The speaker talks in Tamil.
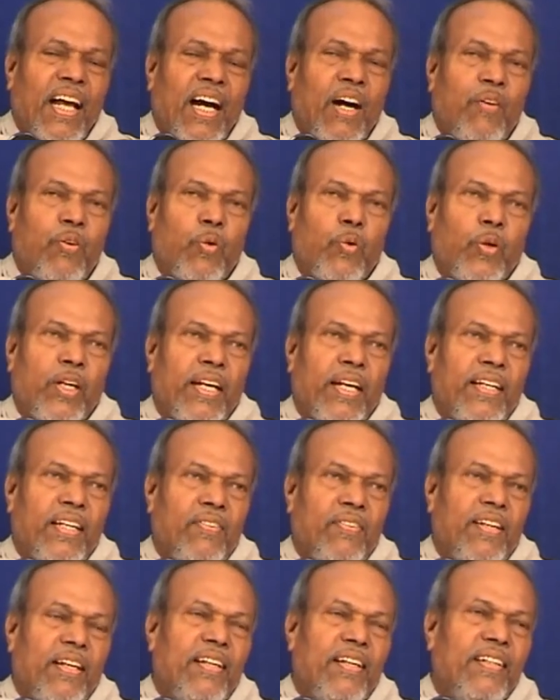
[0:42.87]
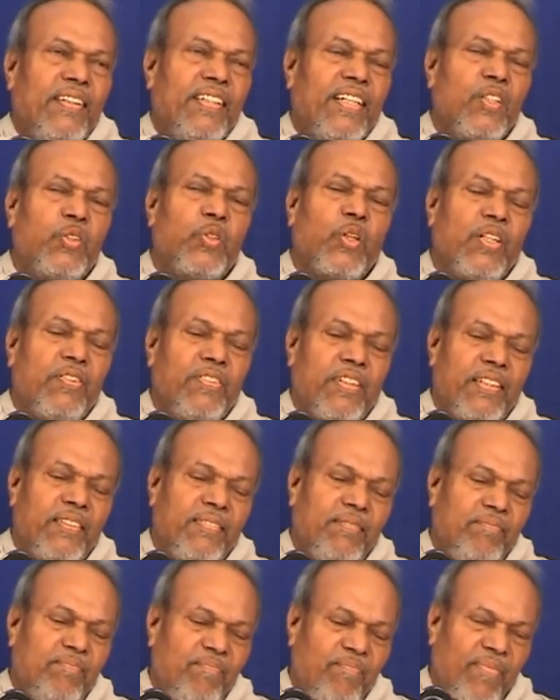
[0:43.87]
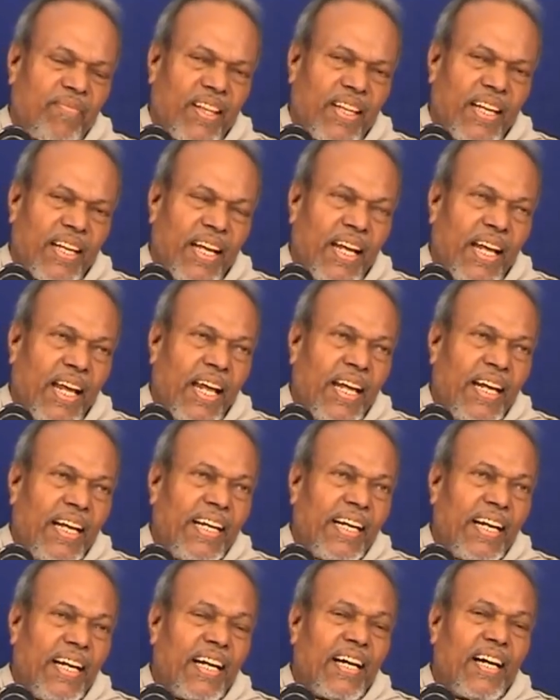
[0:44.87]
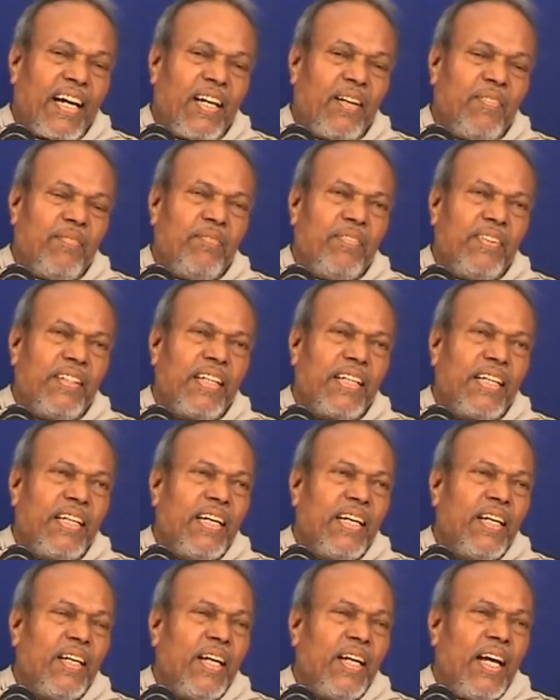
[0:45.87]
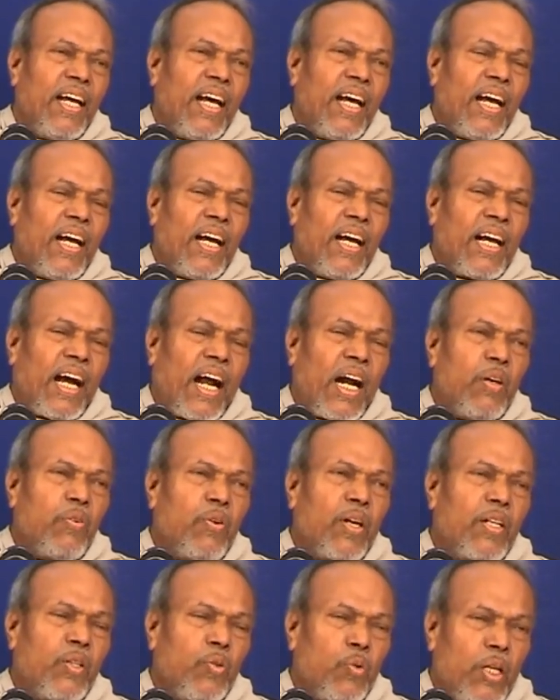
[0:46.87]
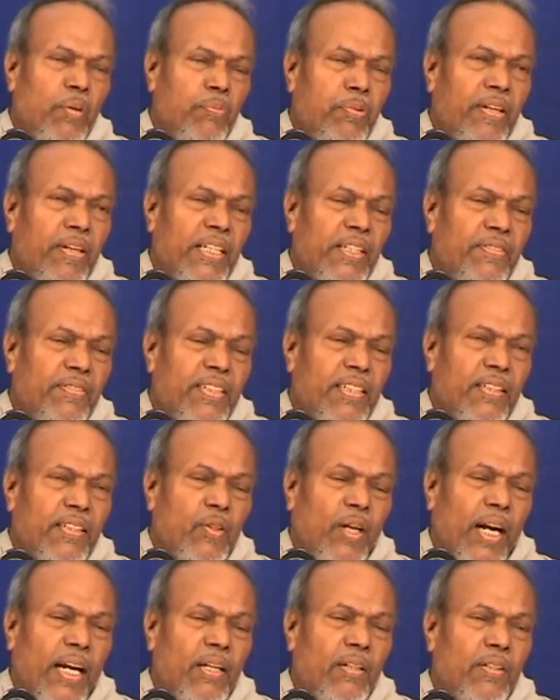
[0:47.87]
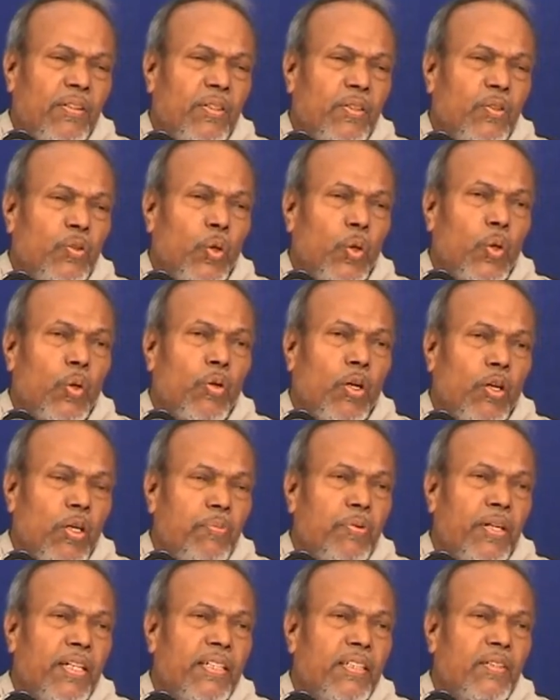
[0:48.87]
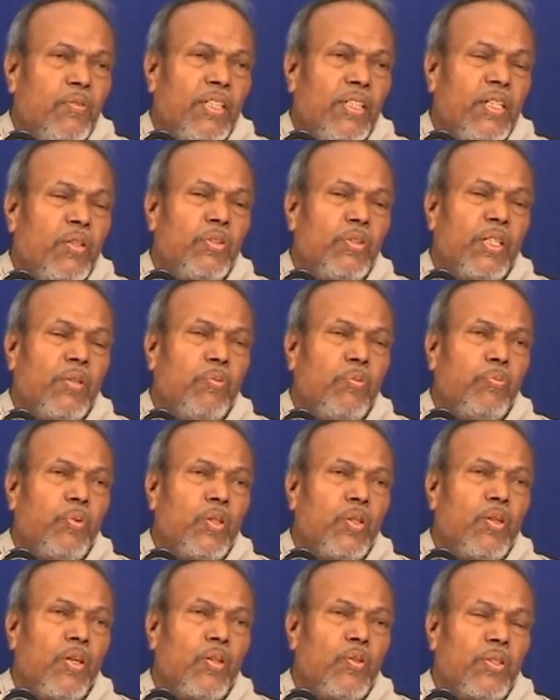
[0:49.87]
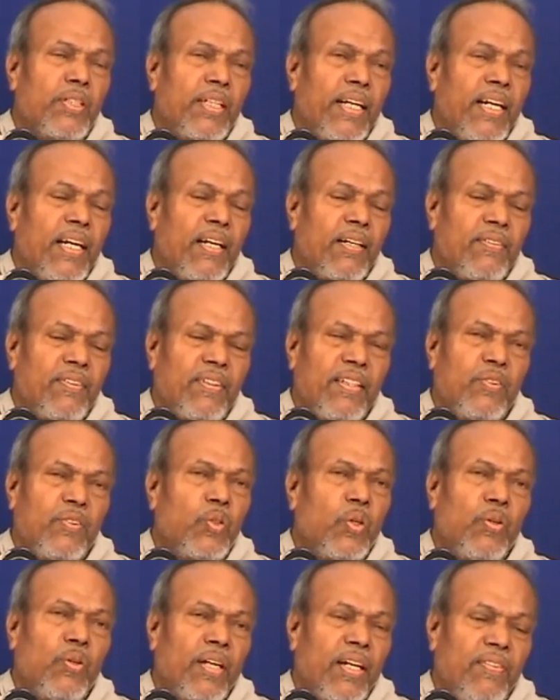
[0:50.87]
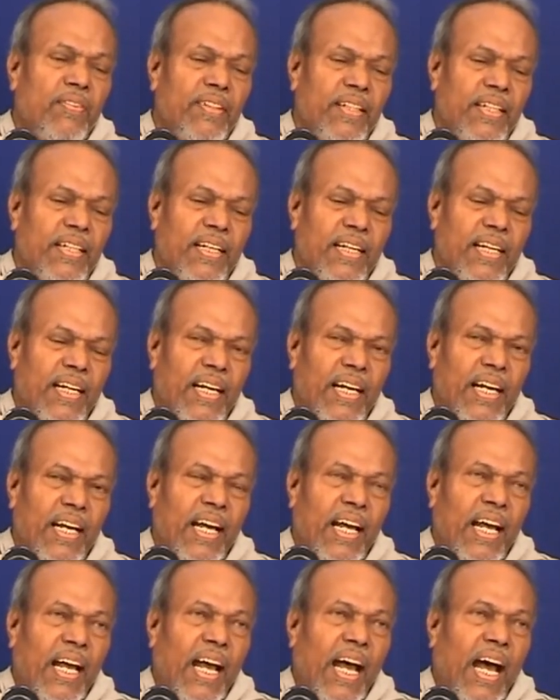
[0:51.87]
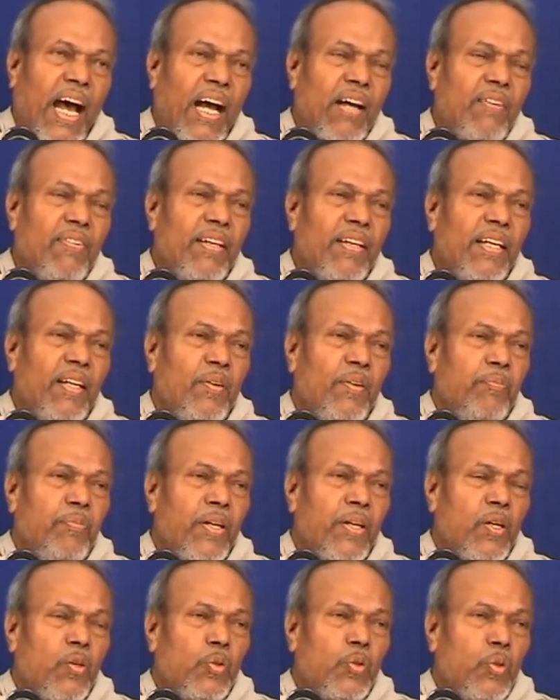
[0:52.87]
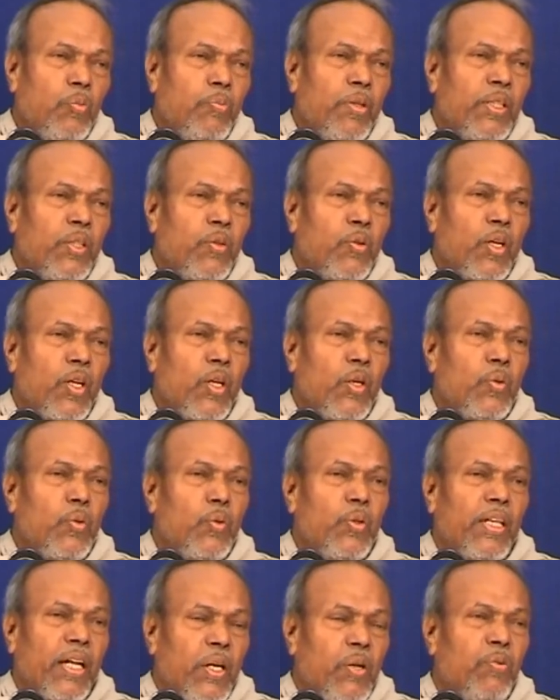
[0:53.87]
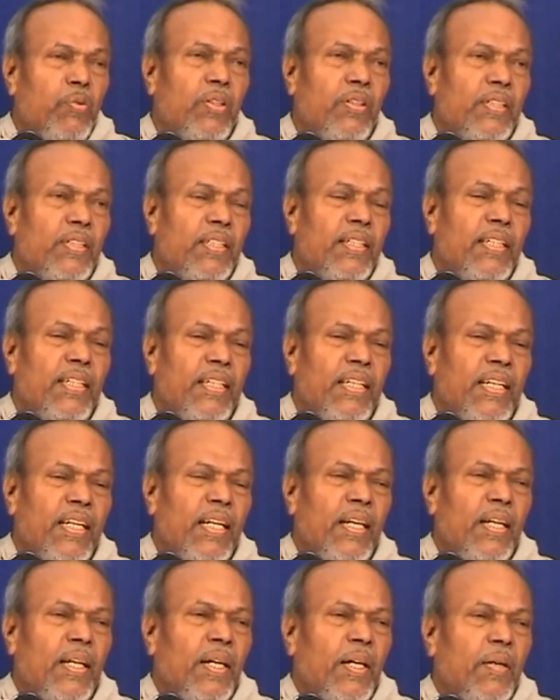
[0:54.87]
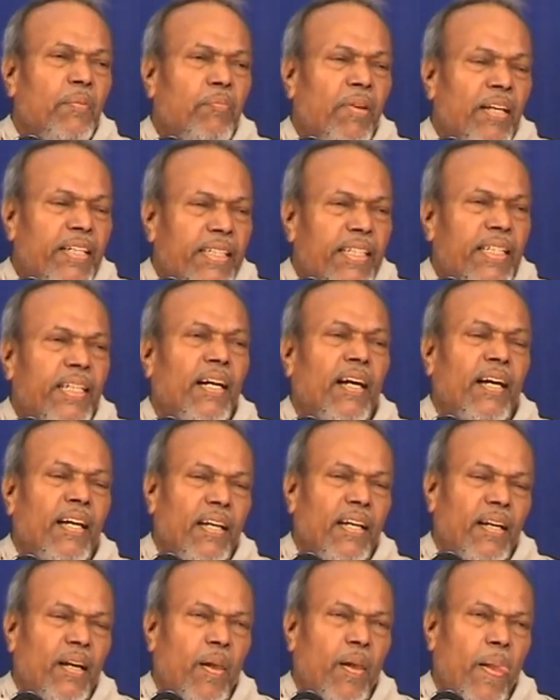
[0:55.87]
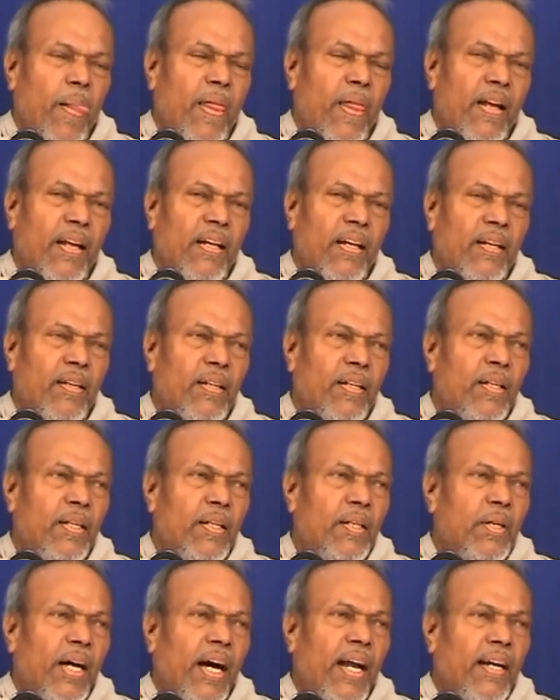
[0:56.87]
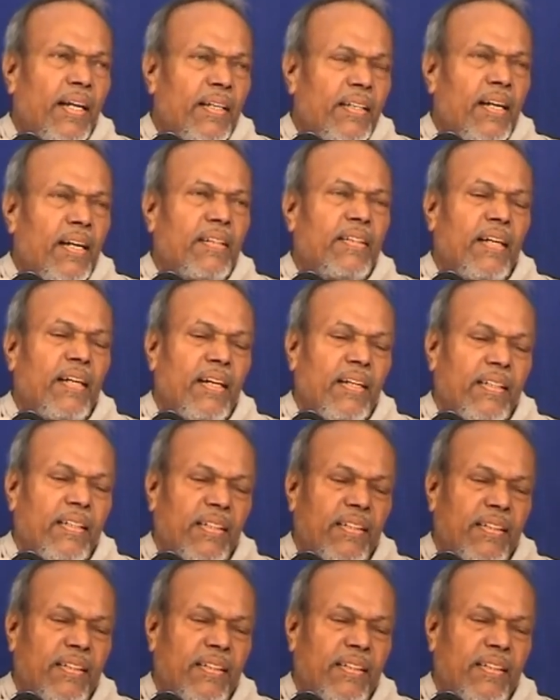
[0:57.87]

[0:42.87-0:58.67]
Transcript: அவர் உயர்ந்தவர் என்று சொல்ல வேண்டும் என்ன காரணம் அழகு உடந்து உழைப்பை வாங்கி விட்டு அது நூறுரூவா உழைப்பு வாங்கிட்டு ரூபா முப்பது ரூபா கொடுத்தா என்ன ஆகும் சொல்லுவான் அவன் ஆகவே பிற துன்பத்தை உணரக்கூடிய அறிவு பக்தியால் அன்னதானத்தால்